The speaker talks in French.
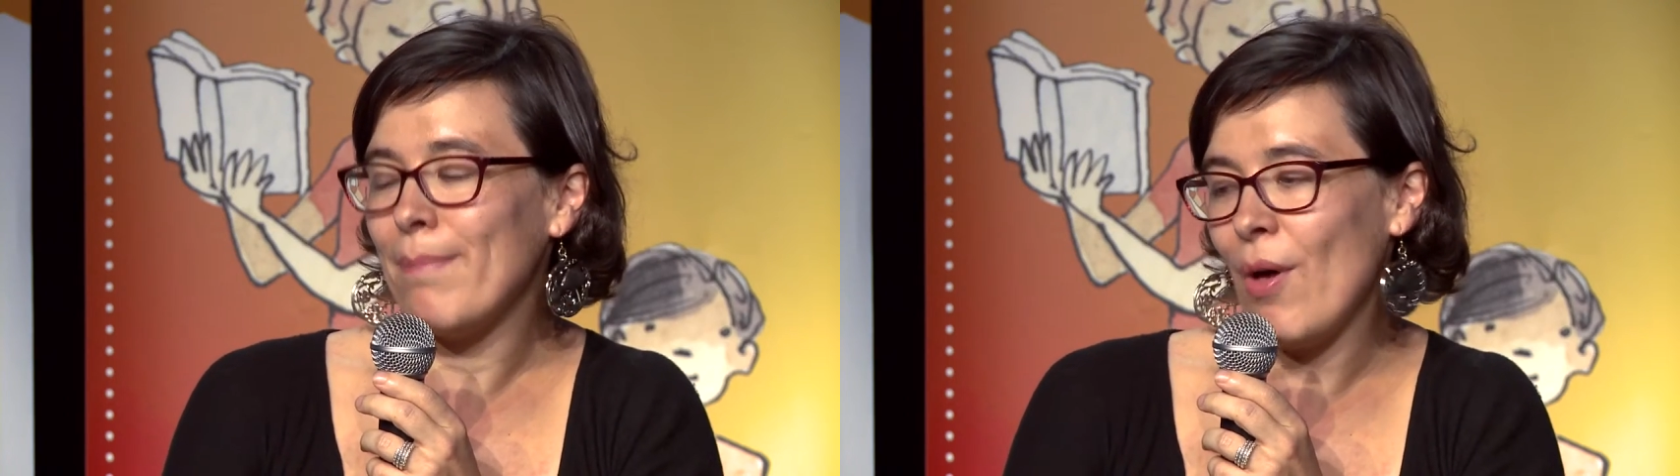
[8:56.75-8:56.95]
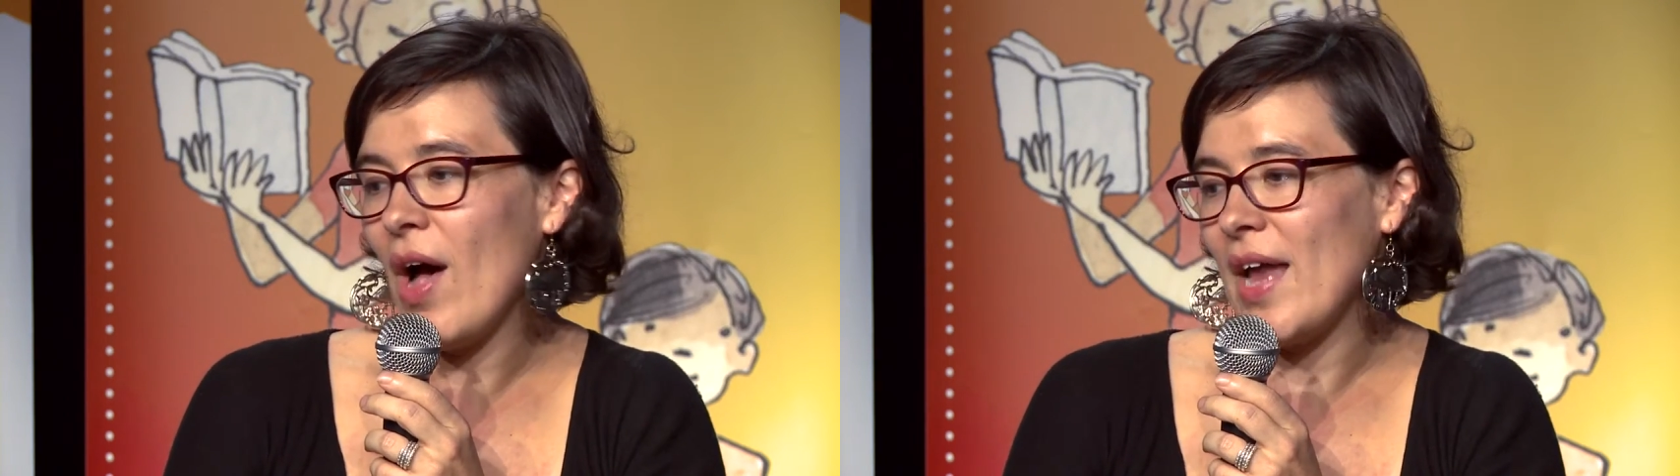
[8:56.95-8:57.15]

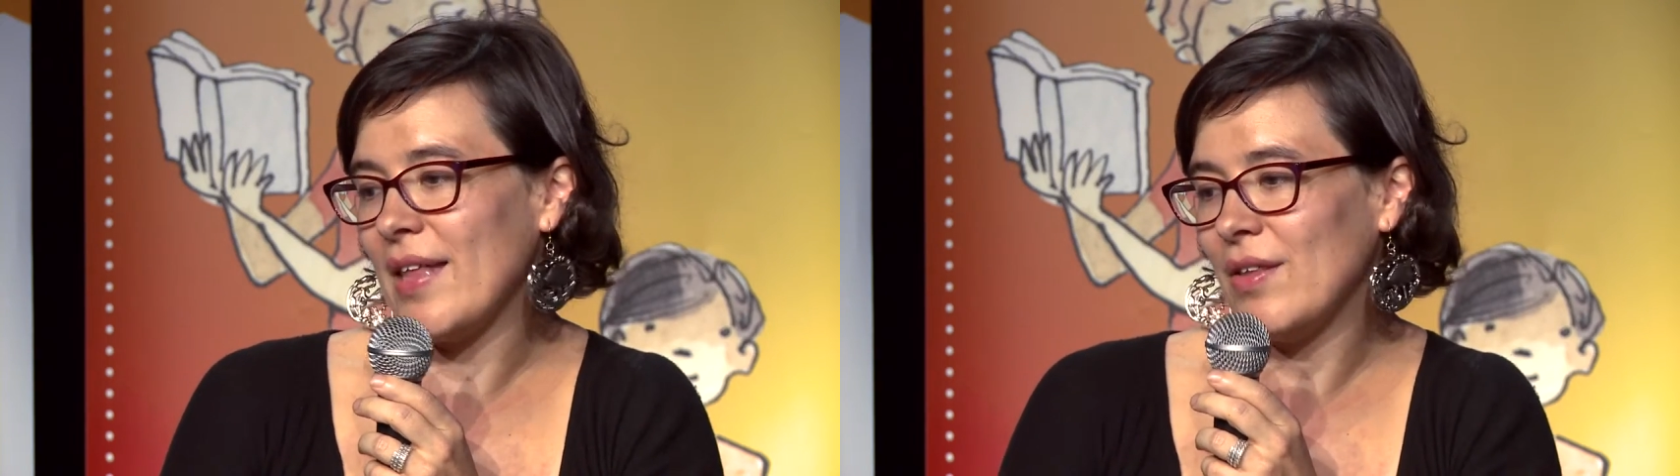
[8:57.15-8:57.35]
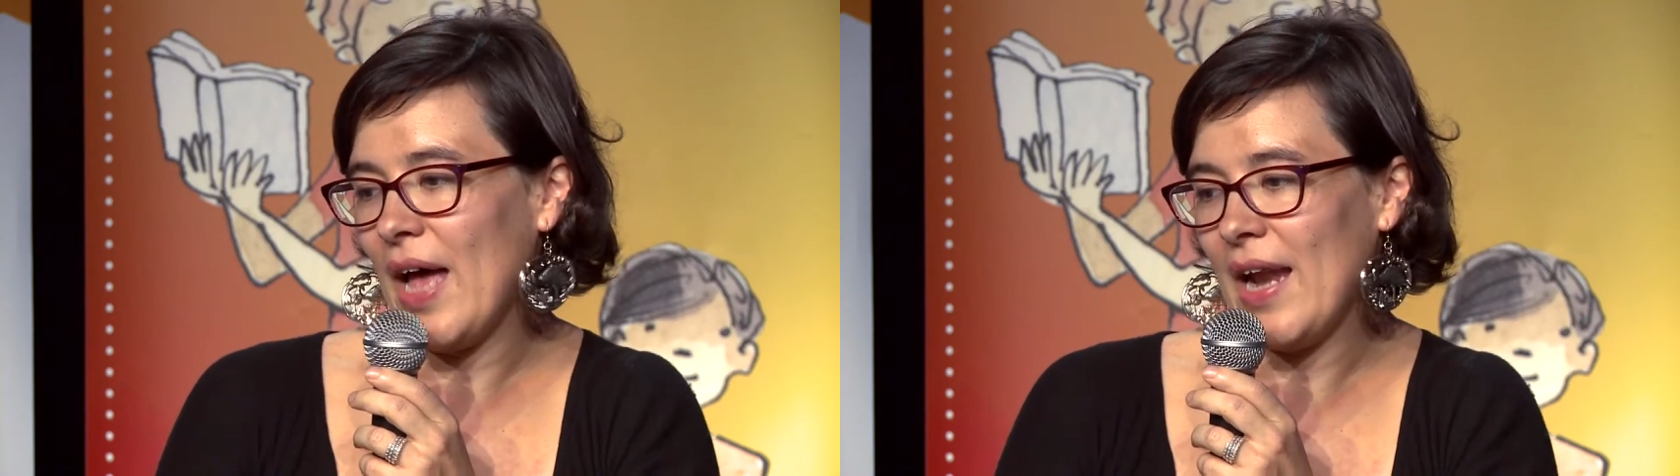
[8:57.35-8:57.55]
peurs
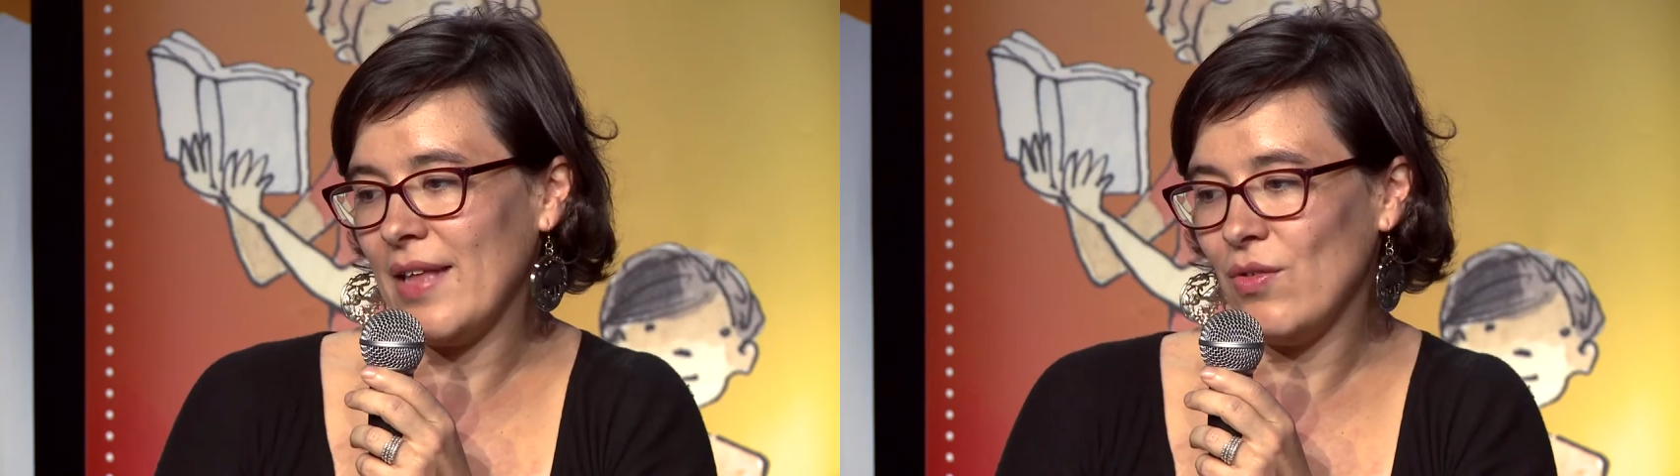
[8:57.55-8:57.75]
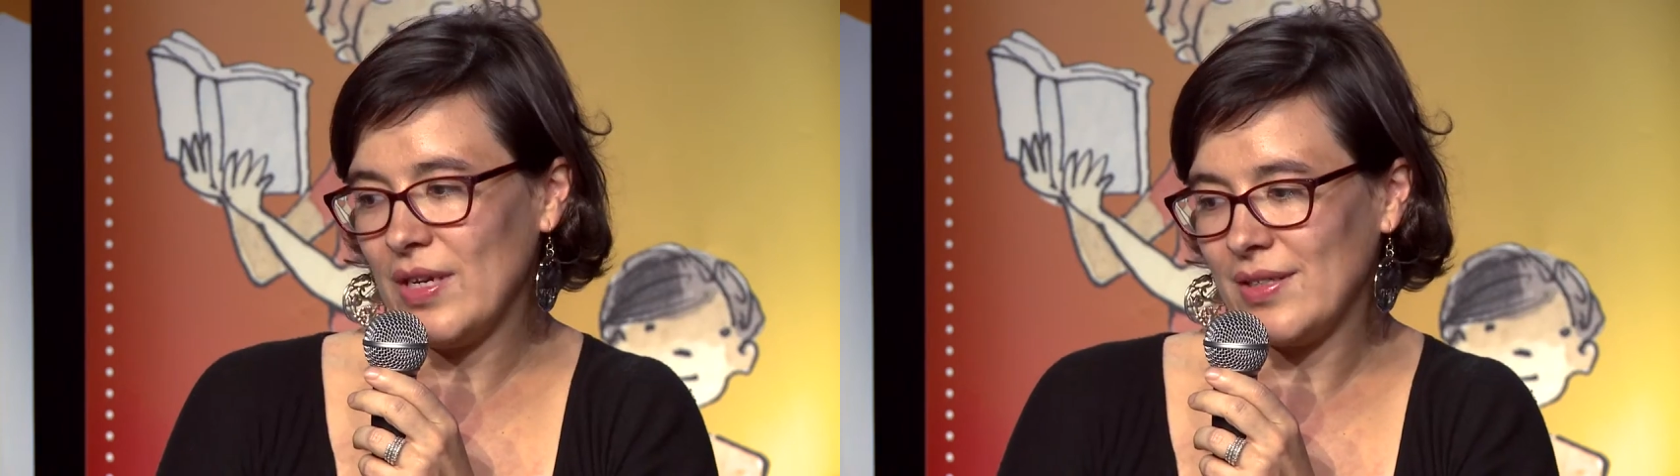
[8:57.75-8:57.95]
à
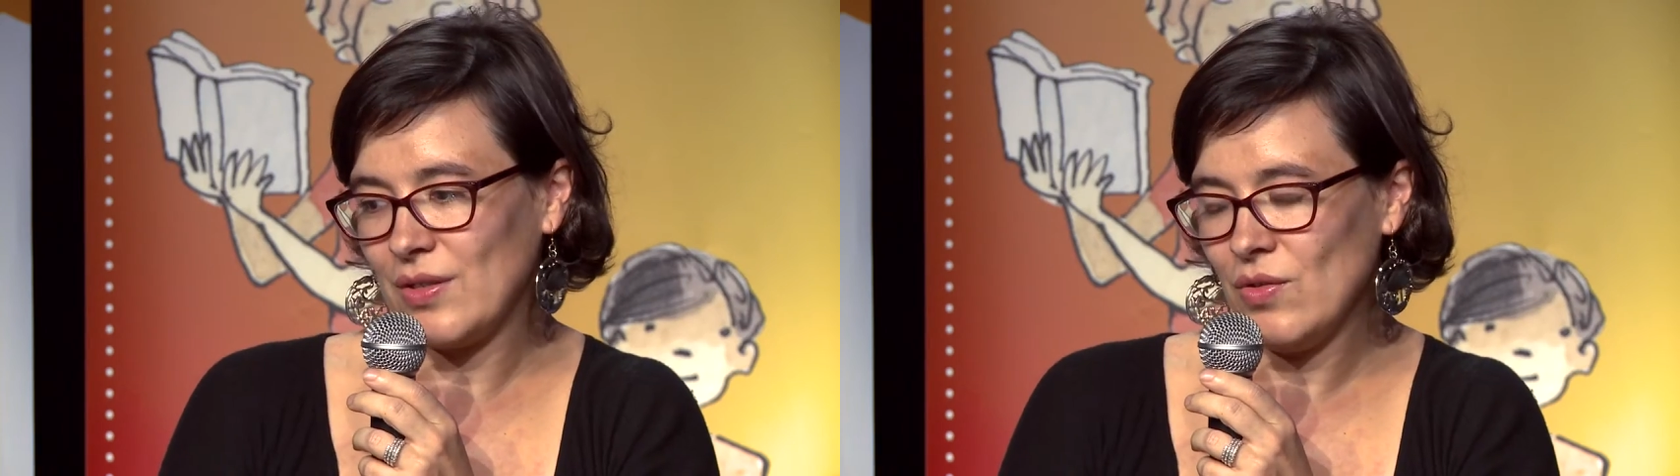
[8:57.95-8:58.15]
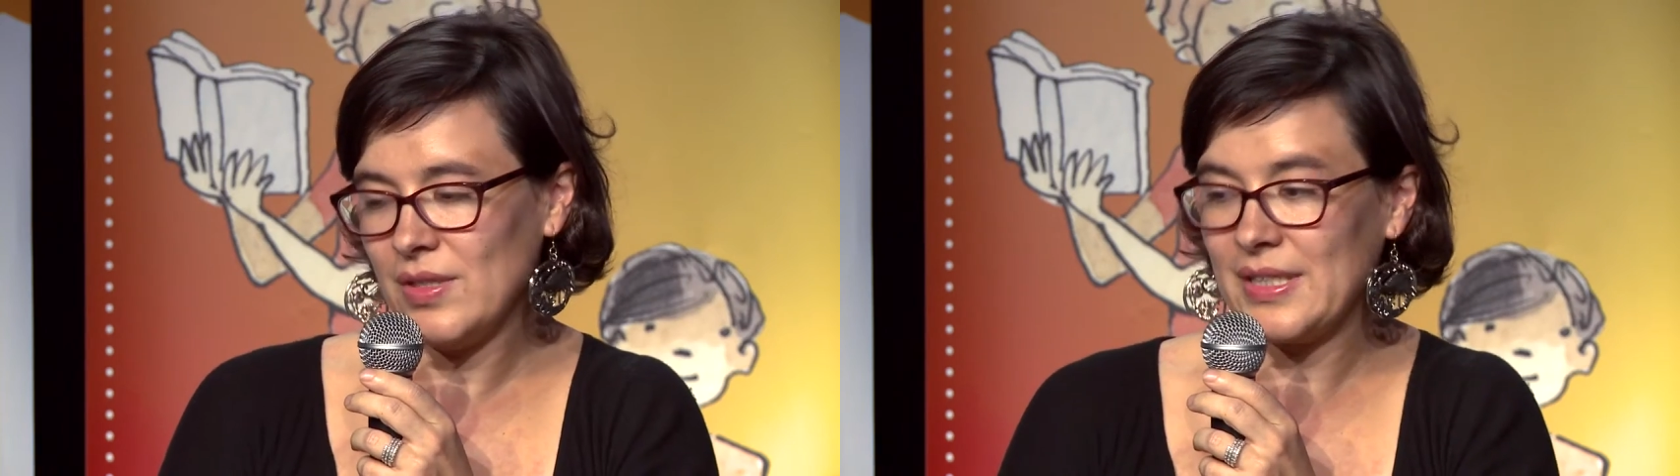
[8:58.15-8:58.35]

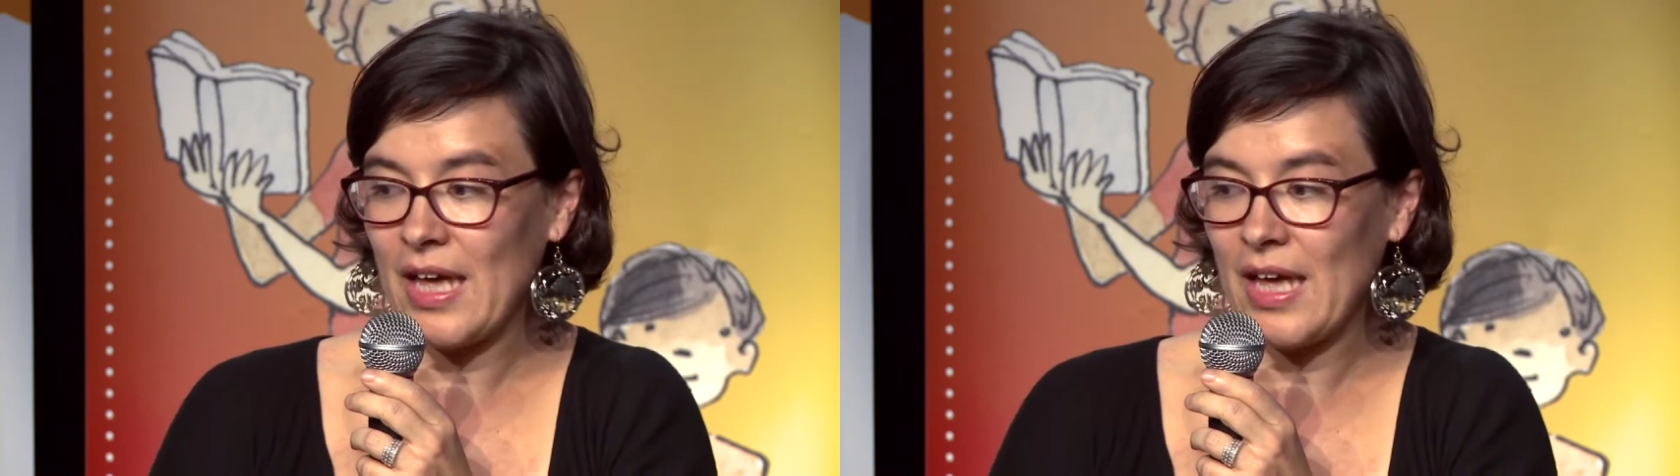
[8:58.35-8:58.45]
l'adolescence,